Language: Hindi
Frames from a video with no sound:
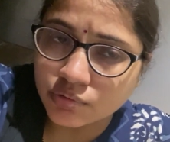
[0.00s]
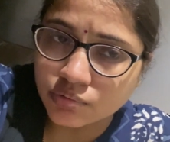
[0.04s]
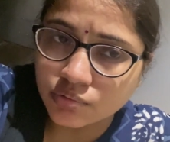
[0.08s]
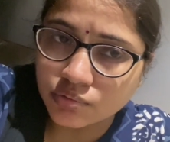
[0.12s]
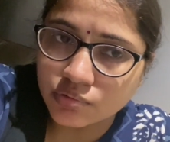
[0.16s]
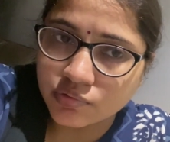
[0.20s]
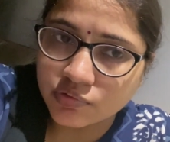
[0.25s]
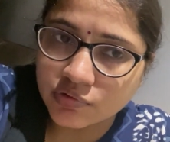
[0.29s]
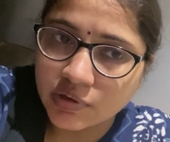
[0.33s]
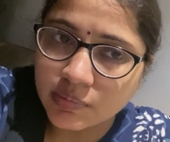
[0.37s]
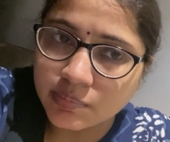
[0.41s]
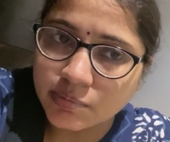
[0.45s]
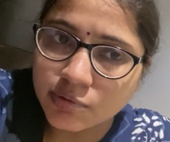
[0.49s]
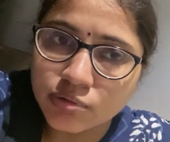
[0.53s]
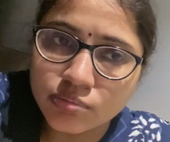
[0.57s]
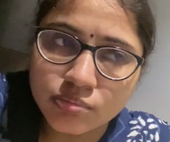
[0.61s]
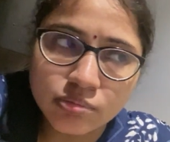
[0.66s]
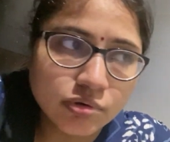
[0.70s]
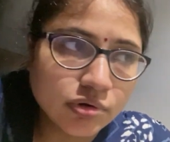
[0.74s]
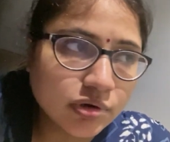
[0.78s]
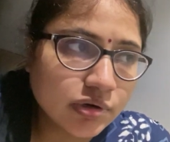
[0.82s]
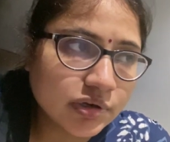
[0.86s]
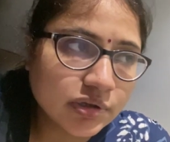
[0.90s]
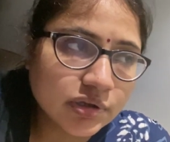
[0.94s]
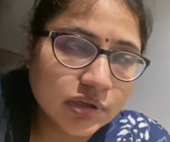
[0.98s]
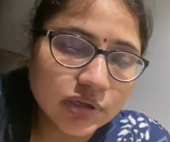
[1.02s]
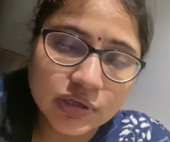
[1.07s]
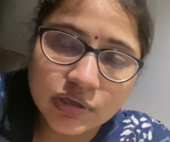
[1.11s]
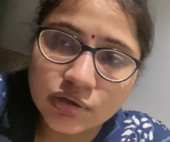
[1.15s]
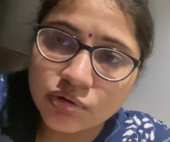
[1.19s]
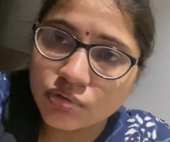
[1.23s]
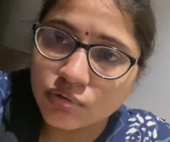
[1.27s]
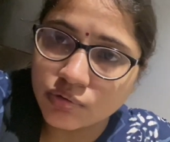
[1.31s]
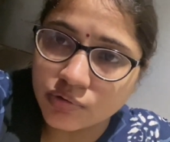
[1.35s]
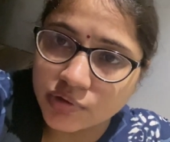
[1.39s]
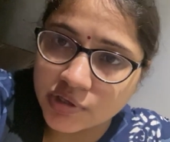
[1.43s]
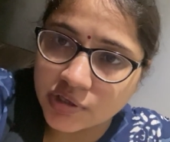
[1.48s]
तो सब लोग बोल रहे थे
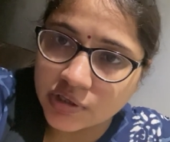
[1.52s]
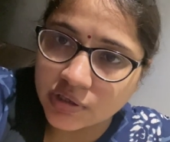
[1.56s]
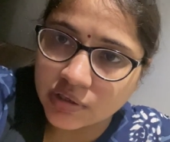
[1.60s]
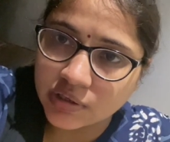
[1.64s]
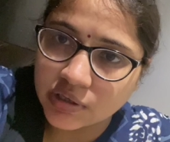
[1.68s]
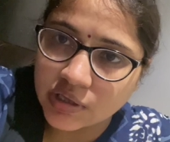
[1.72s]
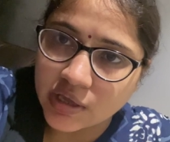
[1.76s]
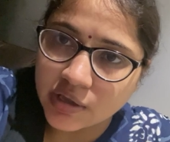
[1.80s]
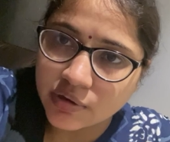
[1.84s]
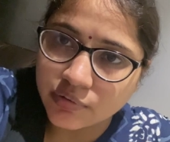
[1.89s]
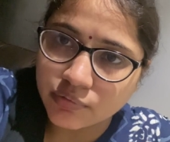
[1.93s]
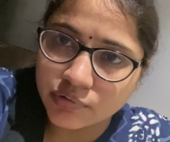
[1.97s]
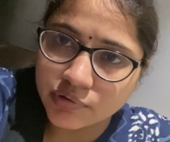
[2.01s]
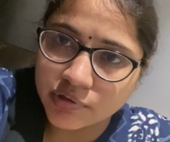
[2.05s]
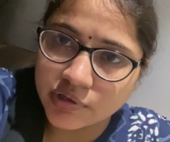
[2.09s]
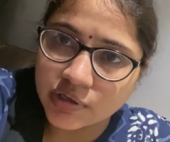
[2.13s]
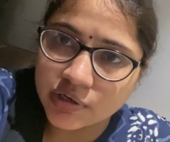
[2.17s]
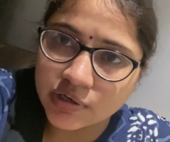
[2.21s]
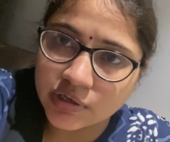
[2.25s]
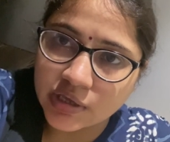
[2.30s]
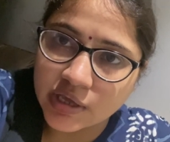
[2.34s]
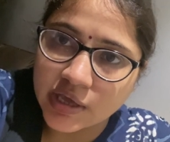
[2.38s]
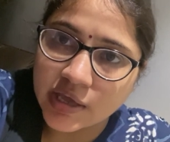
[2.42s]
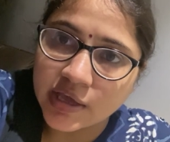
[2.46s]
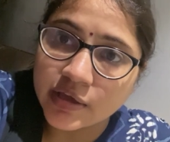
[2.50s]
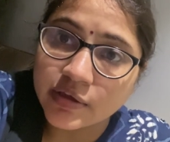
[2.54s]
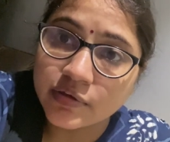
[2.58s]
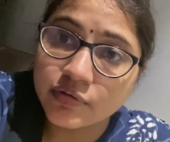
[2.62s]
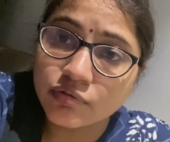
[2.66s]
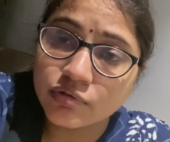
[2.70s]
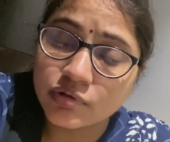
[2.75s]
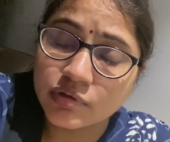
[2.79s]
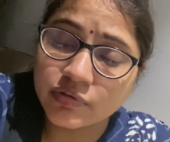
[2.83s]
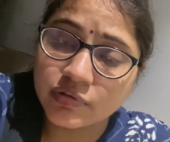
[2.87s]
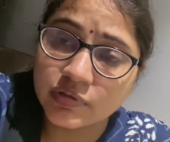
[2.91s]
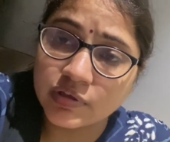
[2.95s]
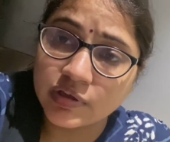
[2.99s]
कि कोई गिर गया है कोई गिर गया है
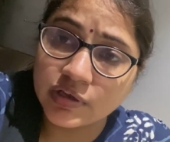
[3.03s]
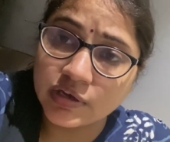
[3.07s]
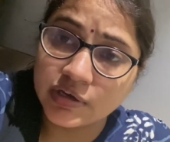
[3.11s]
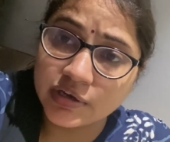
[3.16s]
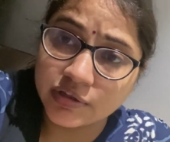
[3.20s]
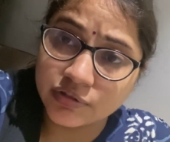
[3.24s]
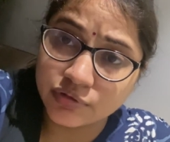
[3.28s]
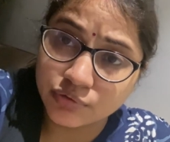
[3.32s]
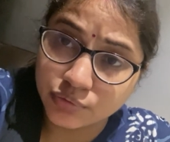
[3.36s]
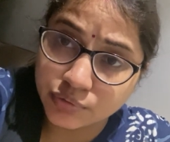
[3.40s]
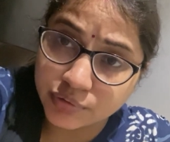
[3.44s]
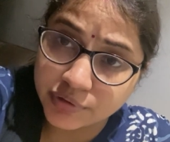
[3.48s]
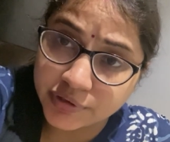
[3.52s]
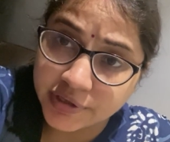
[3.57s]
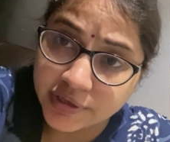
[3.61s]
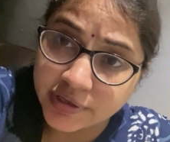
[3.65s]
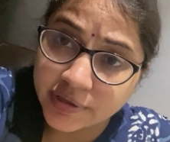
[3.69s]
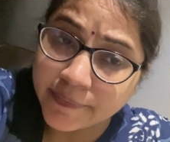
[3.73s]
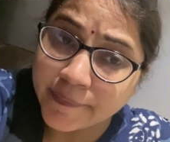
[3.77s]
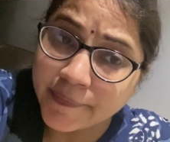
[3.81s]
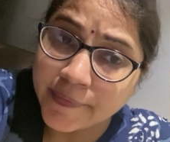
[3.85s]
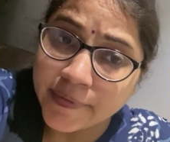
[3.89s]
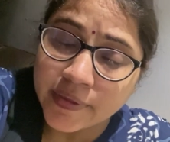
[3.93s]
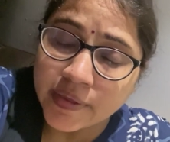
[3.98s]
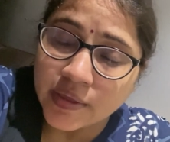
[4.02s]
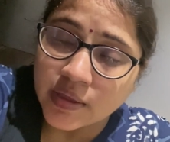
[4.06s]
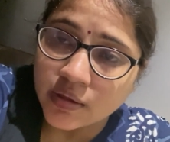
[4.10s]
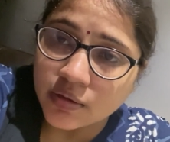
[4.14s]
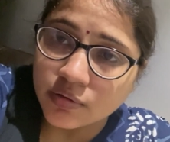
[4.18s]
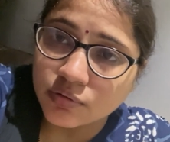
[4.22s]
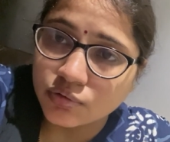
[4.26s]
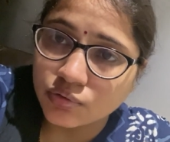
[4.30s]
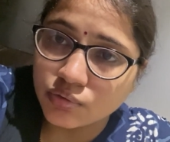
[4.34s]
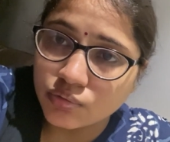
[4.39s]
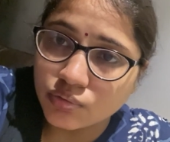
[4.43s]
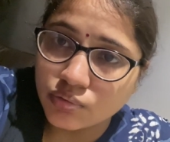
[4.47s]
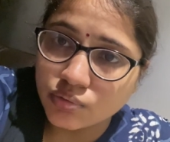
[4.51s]
किसी की डेथ हो गई है
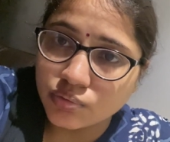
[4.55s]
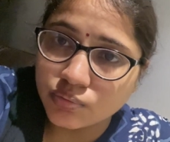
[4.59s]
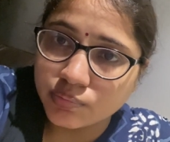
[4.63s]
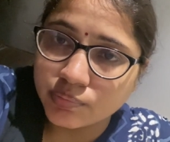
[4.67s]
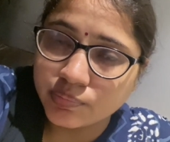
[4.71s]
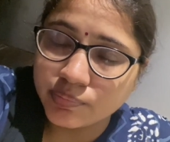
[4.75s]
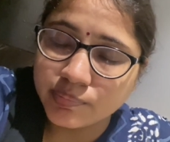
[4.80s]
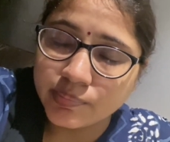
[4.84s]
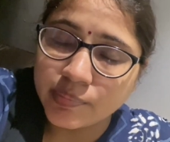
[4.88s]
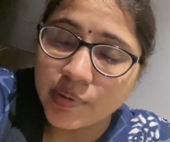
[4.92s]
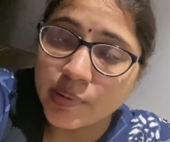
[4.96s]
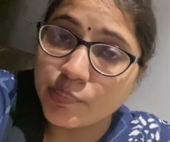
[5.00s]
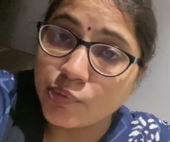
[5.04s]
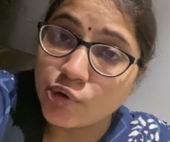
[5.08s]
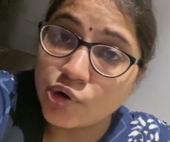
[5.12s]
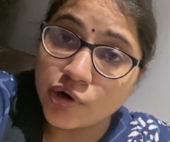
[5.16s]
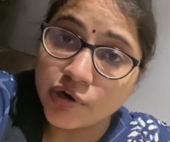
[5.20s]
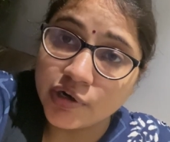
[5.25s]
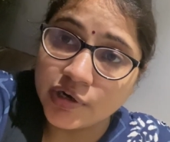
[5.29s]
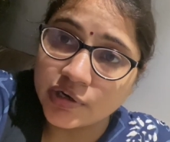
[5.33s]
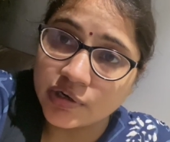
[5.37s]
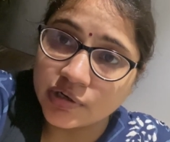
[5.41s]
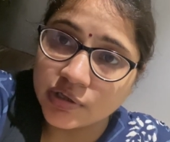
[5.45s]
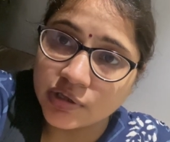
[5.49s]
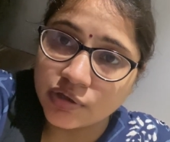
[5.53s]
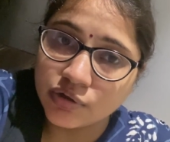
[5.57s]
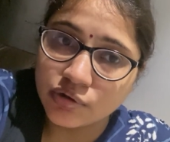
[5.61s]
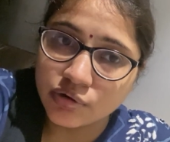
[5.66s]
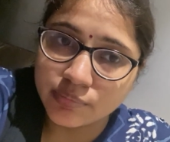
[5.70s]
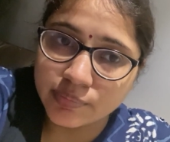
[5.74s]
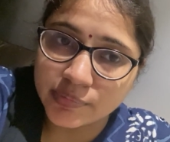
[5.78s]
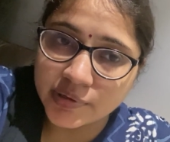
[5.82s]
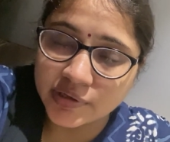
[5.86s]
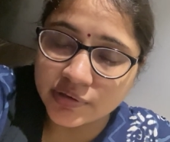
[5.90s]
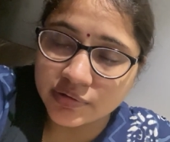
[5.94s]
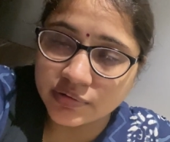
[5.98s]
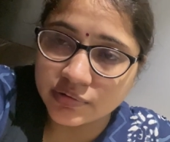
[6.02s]
तो मैं बहुत डर गई
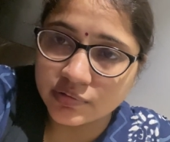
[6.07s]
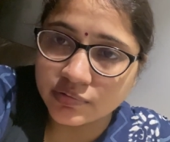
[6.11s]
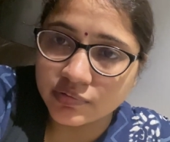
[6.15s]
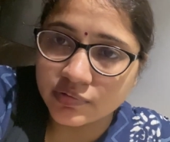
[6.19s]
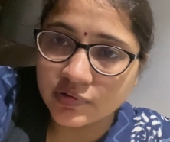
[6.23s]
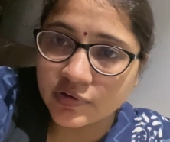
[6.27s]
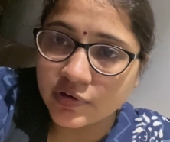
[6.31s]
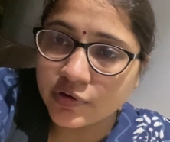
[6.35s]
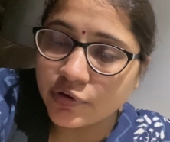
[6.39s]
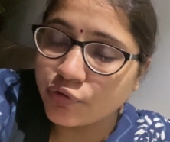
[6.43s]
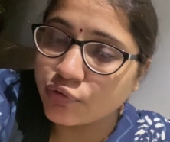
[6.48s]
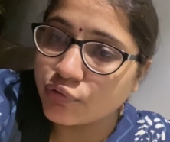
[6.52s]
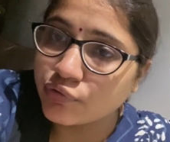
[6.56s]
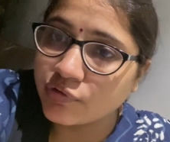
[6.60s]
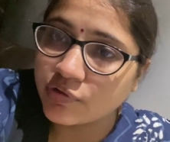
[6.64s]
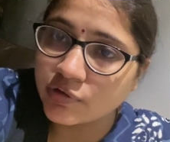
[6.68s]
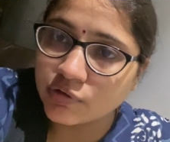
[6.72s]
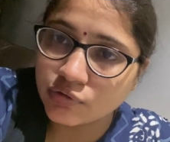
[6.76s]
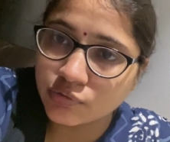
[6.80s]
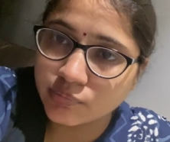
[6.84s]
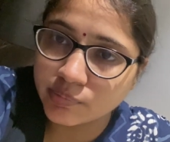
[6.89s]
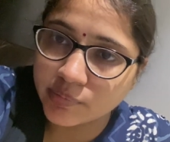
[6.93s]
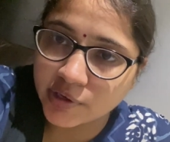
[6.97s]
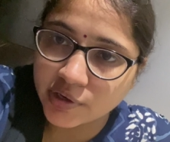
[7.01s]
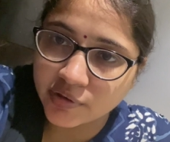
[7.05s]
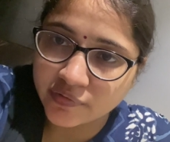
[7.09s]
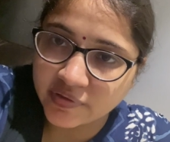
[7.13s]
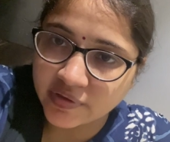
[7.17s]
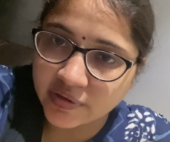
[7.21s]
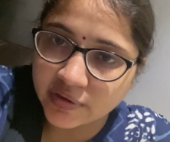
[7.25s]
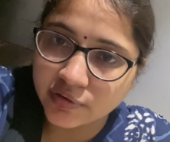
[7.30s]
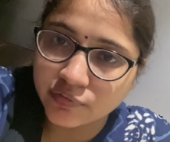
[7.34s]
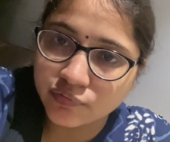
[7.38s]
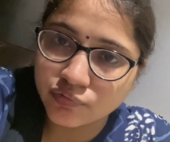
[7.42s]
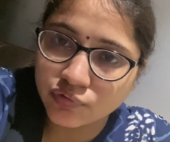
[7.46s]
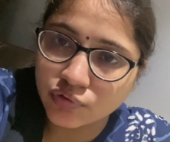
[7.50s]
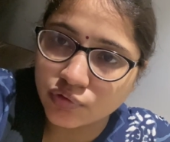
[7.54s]
और मैं सीढ़ियों से जो मेरा
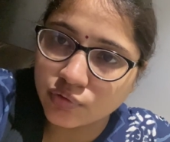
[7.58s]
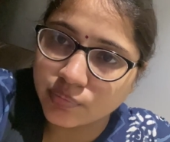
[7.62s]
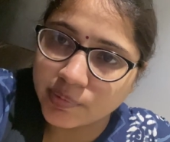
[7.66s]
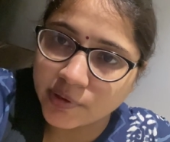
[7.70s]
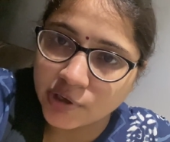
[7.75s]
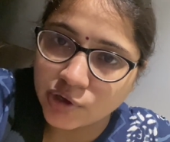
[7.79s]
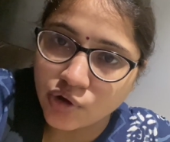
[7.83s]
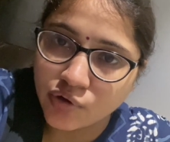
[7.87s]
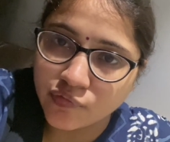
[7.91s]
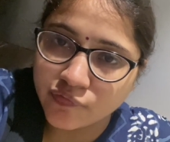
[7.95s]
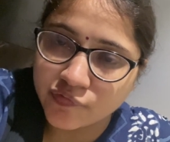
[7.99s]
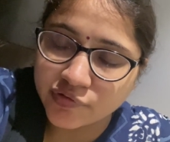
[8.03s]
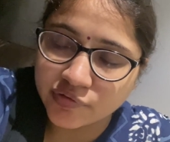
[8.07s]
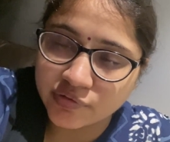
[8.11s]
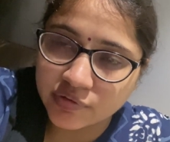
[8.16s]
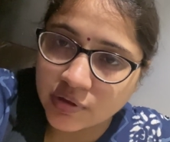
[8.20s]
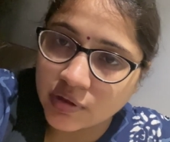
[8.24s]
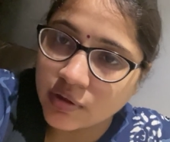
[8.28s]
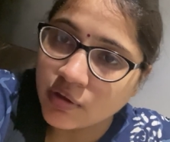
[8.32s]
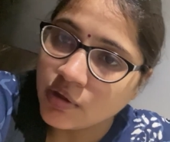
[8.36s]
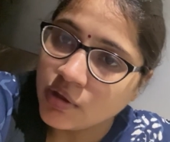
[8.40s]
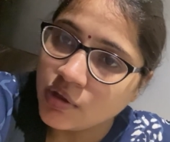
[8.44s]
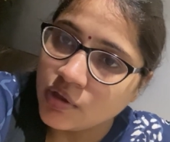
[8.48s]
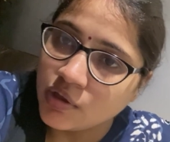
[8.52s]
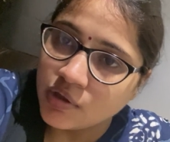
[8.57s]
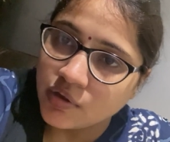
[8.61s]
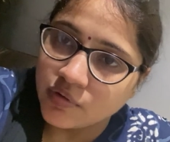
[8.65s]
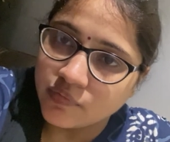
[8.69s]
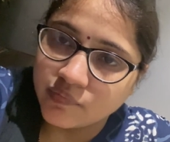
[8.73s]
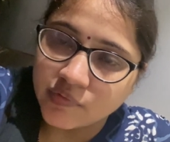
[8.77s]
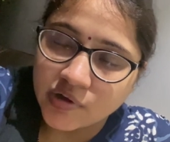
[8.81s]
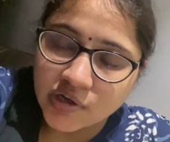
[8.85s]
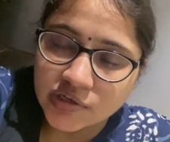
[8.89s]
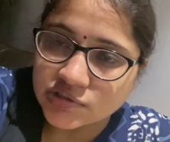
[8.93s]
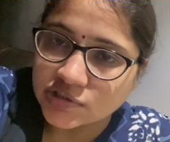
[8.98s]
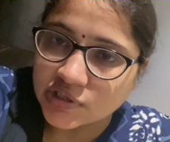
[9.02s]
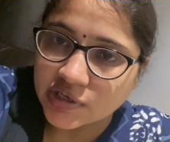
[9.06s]
सेकेंड फ्लोर पे एक ऑफिस है
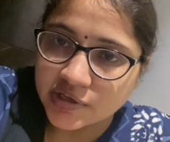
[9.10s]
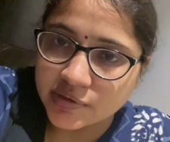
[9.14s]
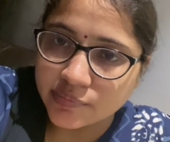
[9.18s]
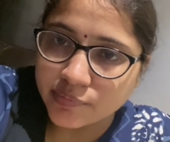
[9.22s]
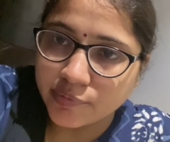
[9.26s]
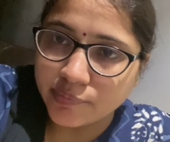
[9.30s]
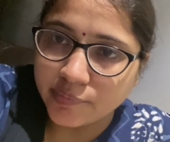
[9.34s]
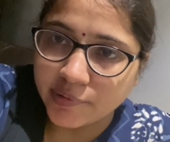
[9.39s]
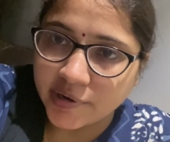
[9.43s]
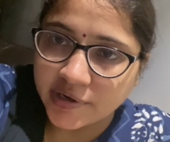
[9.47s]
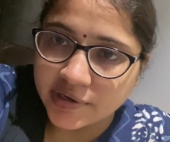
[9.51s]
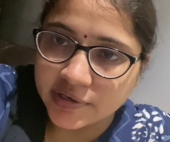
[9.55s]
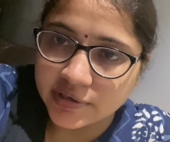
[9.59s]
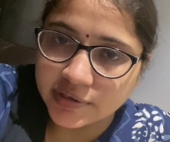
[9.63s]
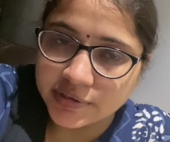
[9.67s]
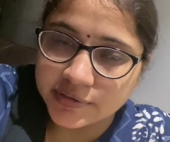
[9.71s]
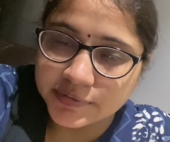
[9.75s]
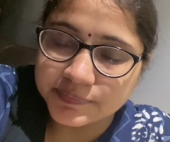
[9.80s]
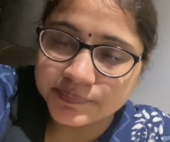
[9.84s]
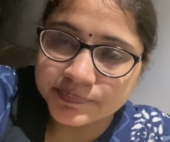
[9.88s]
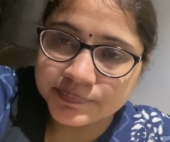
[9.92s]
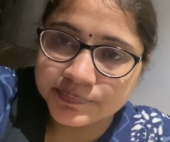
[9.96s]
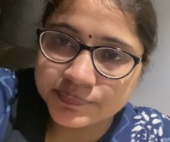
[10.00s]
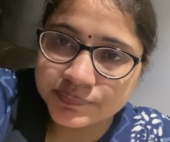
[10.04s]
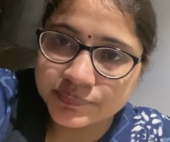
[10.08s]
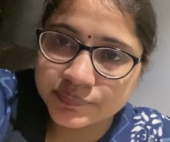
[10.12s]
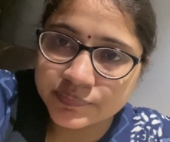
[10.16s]
वहाँ जाके मैं बैठ गई